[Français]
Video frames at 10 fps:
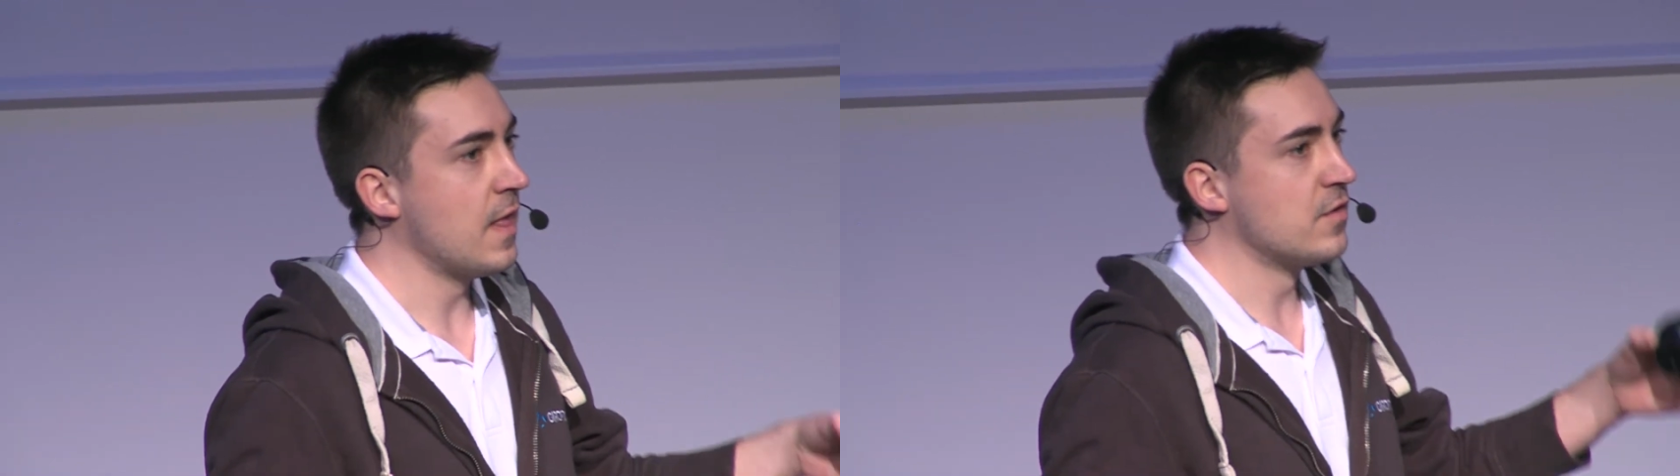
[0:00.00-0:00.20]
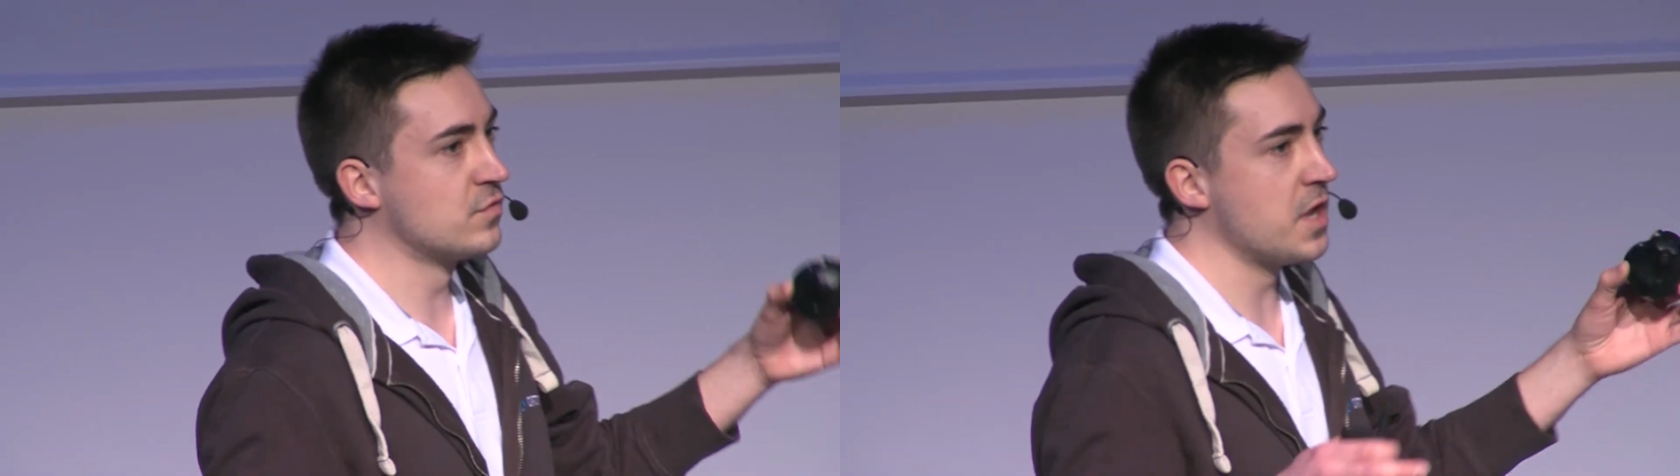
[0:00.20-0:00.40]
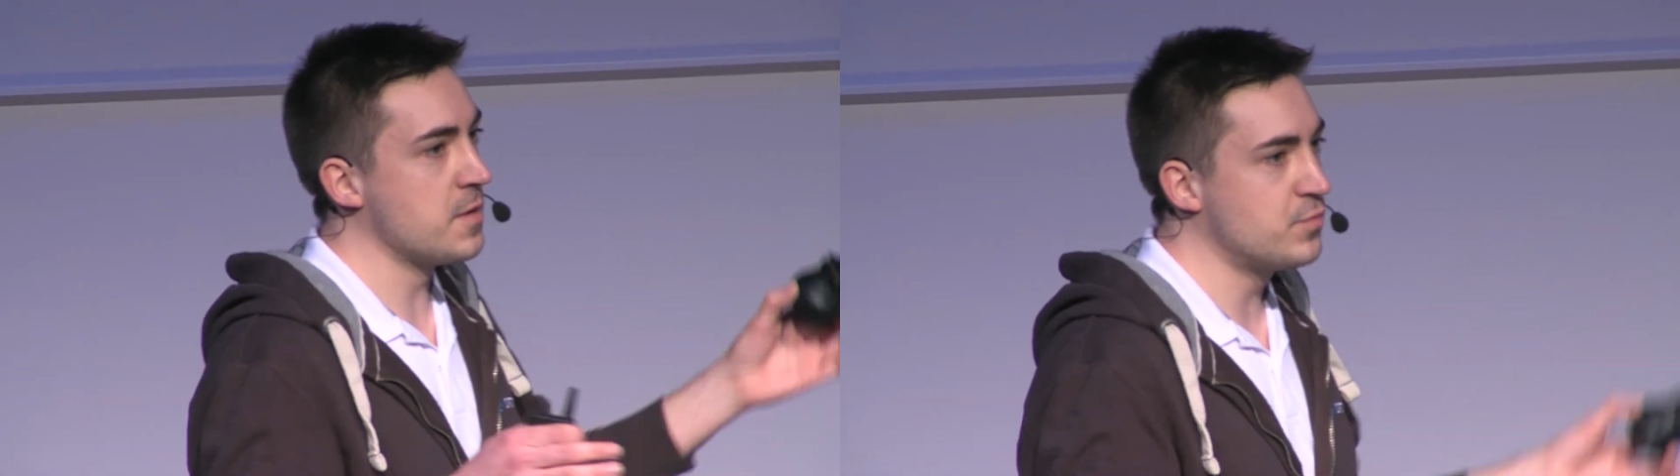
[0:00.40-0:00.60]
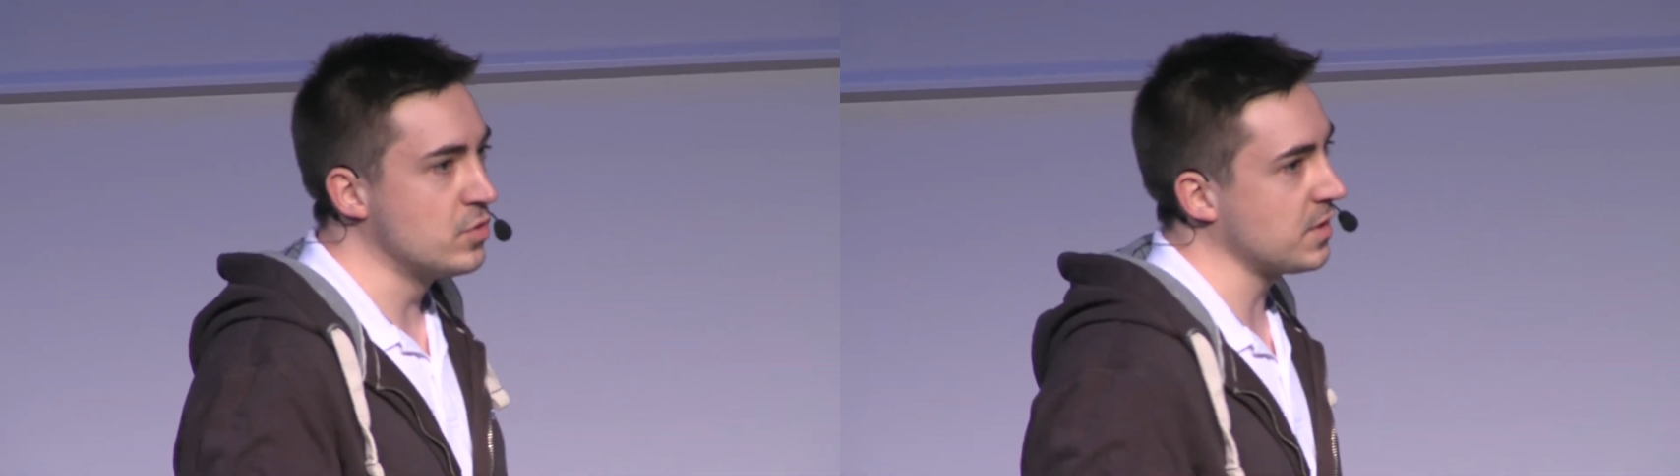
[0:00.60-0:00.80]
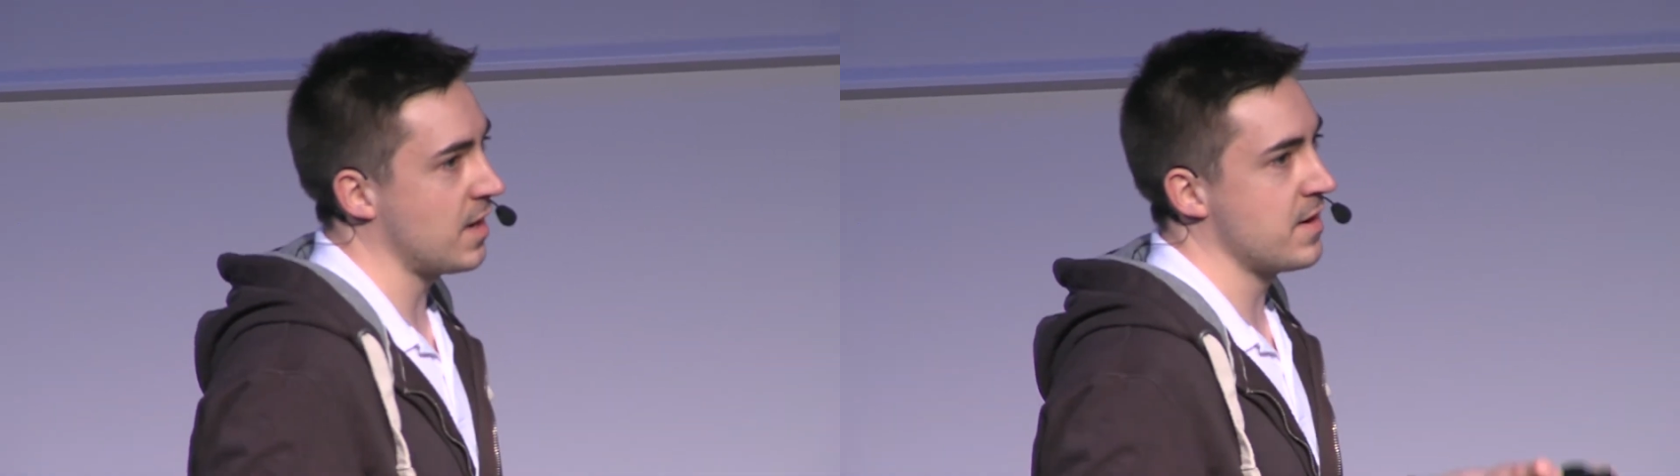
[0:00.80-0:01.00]
vous n'avez plus de
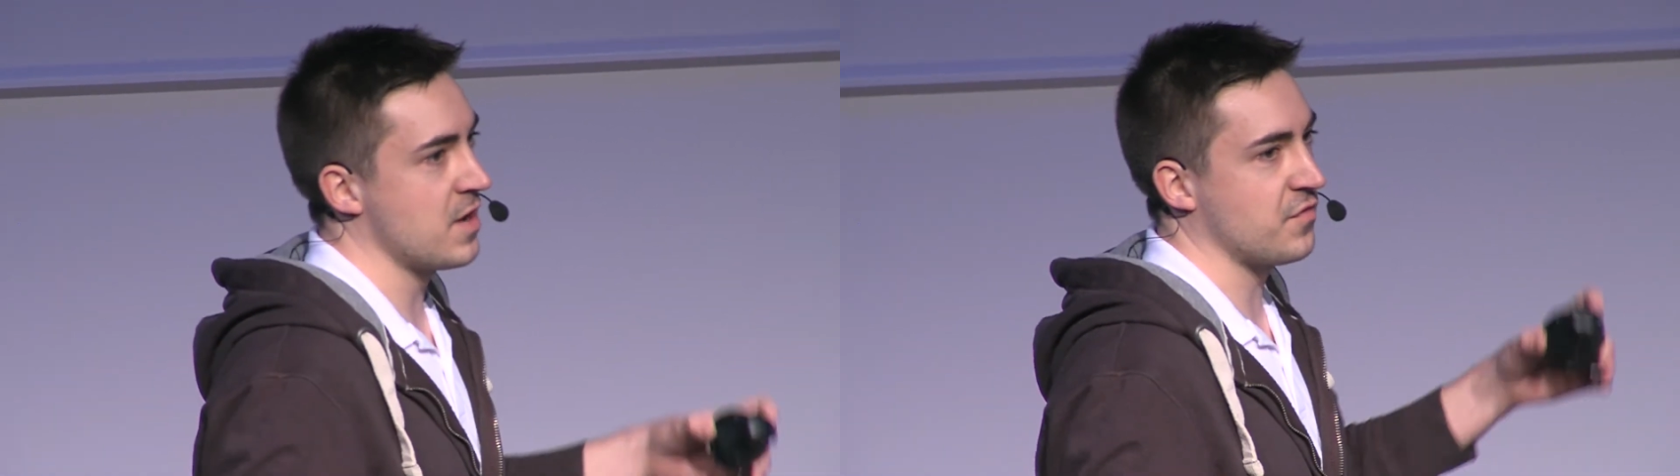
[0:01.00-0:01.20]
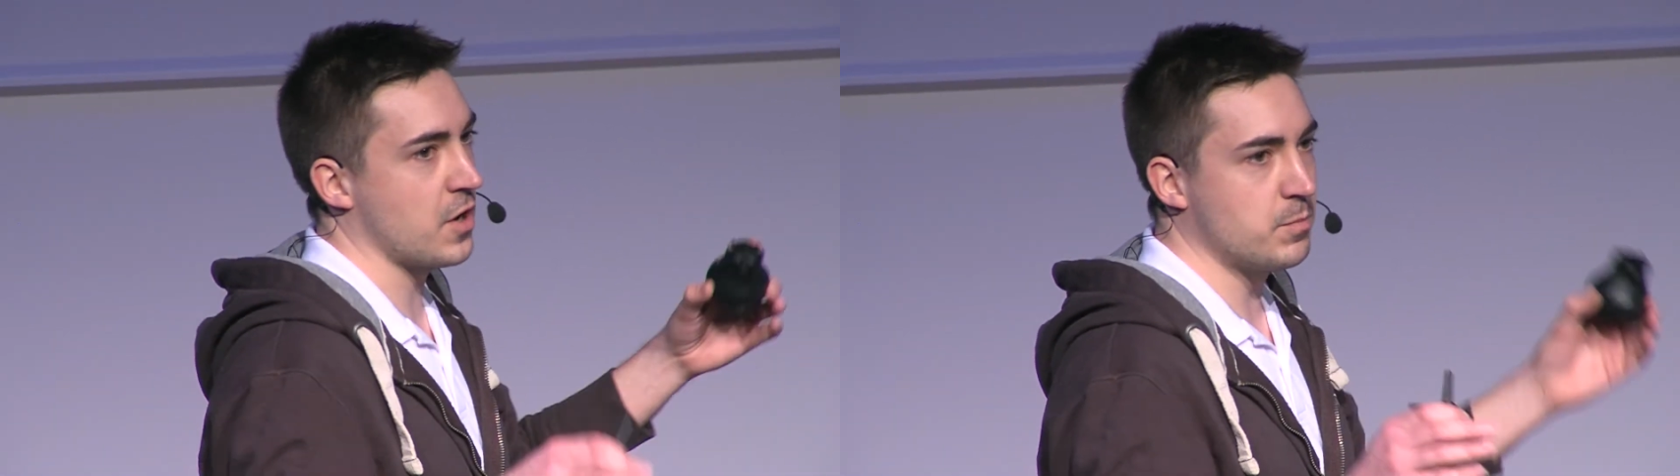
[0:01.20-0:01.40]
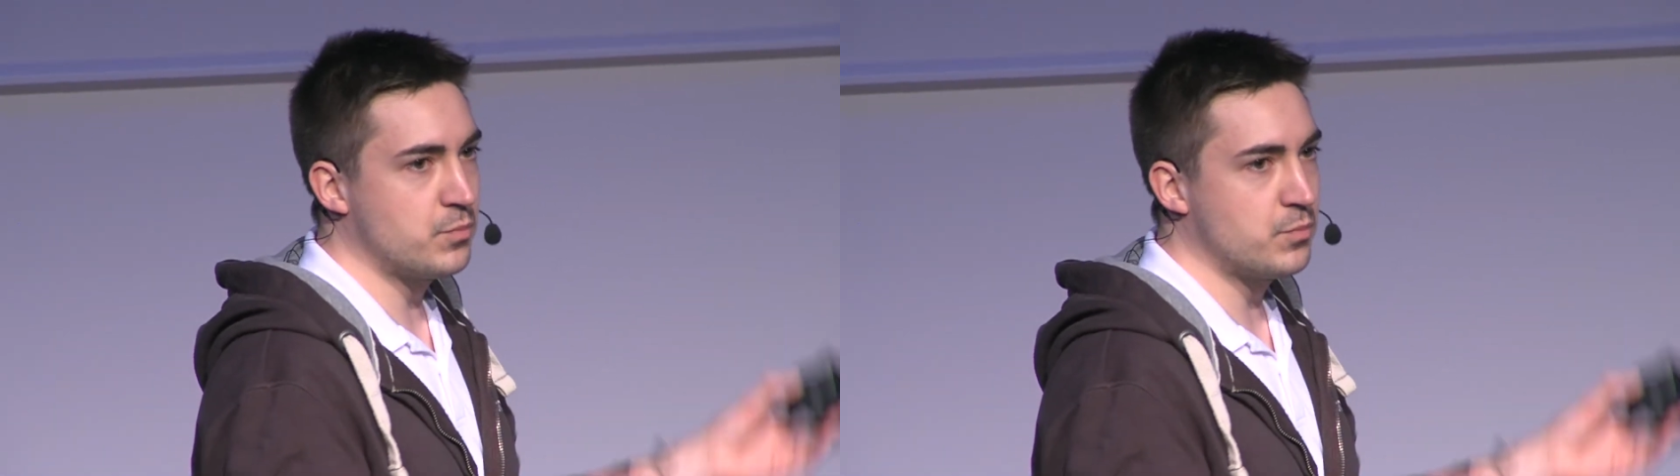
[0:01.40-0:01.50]
travail à faire,